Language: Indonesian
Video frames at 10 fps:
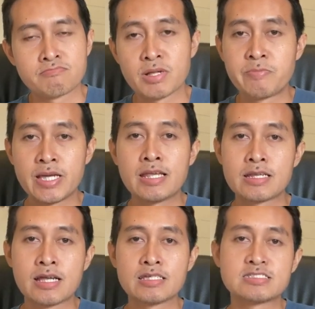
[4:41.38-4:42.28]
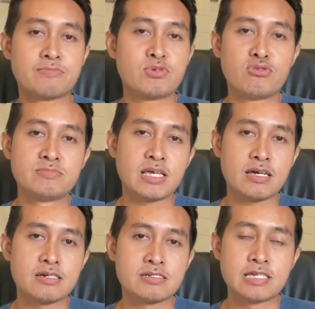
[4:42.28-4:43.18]
berbeda dari sebelumnya.
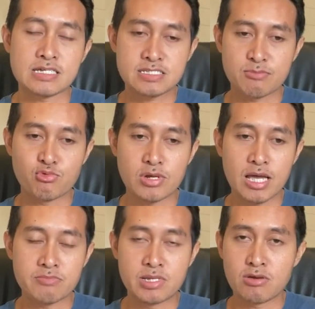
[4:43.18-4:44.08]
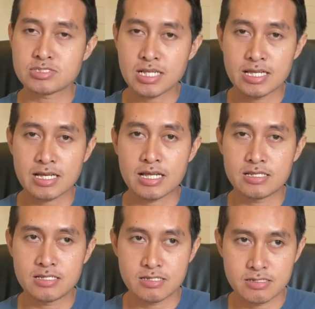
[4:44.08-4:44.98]
Yang semula beliau
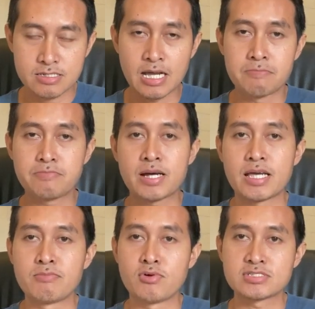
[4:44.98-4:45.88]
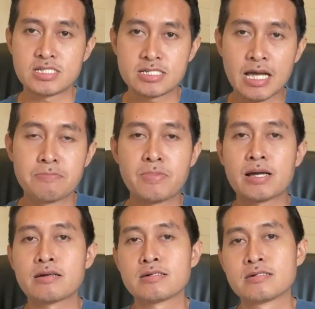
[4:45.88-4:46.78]
seringkali gampang emosi,
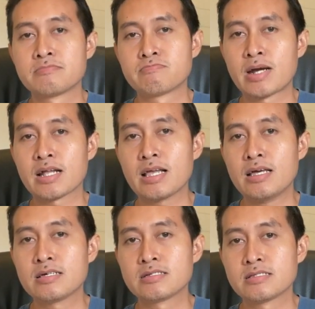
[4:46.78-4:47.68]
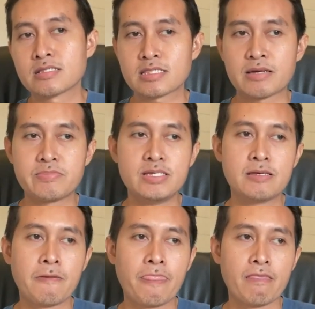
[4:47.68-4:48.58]
gampang marah, tetapi
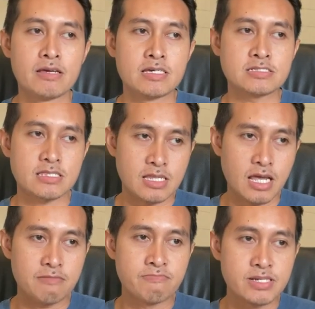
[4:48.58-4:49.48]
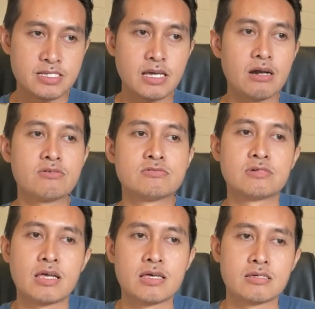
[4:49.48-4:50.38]
setelah beliau
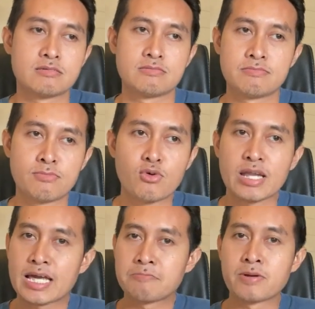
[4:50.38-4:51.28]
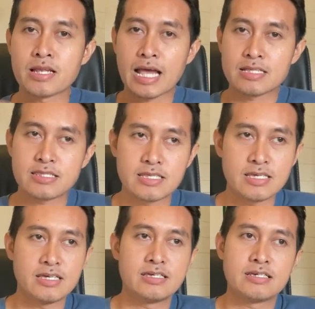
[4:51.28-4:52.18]
mulai
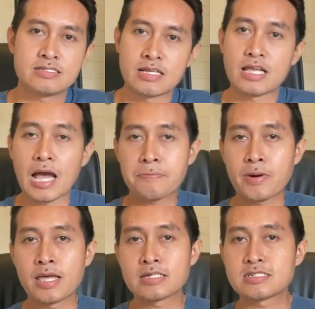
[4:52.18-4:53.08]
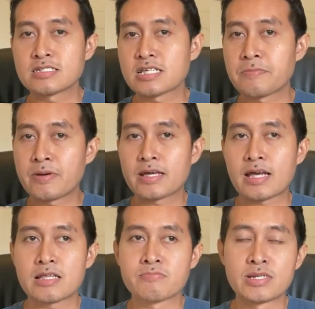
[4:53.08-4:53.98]
berlatih dari apa yang saya
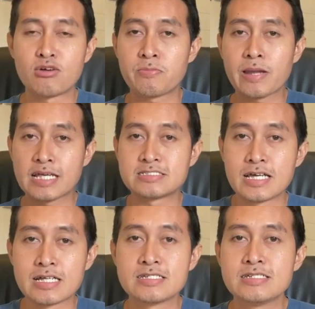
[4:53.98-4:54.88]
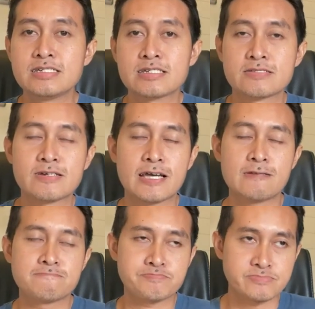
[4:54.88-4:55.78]
sampaikan beliau pelajari gitu kan